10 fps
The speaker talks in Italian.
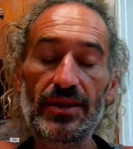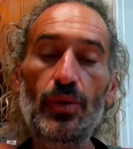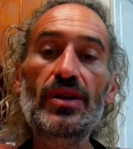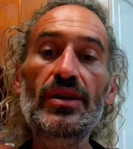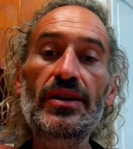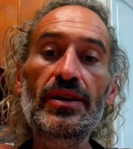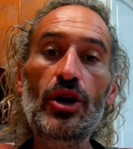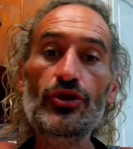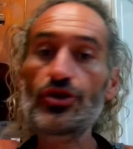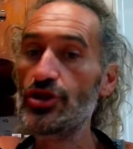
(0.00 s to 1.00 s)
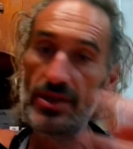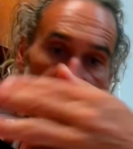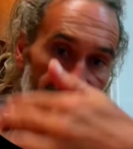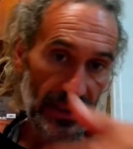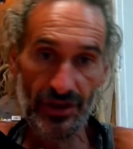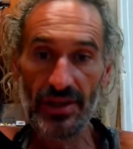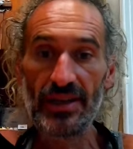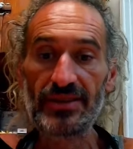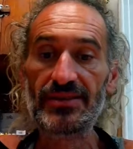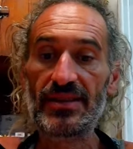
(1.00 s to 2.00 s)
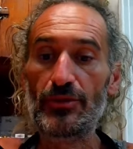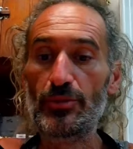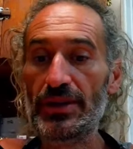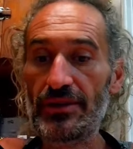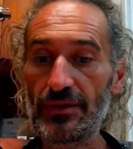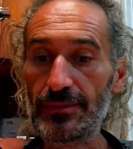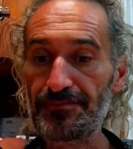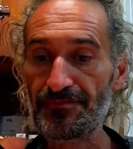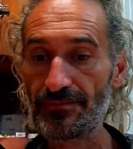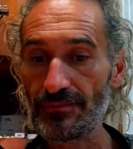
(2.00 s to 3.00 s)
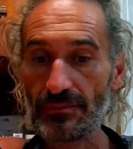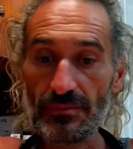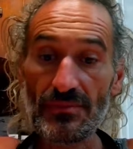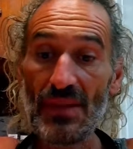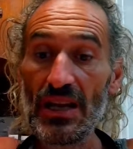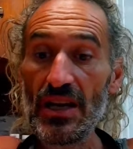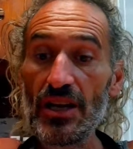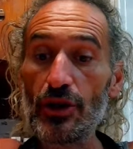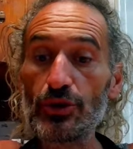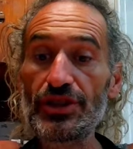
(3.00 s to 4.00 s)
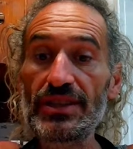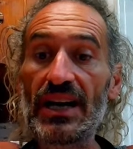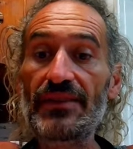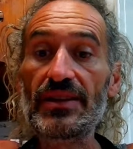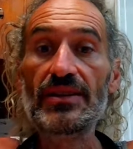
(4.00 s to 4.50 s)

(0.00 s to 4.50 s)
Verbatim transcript: quelli logici la state al sistema operativo. Così avrete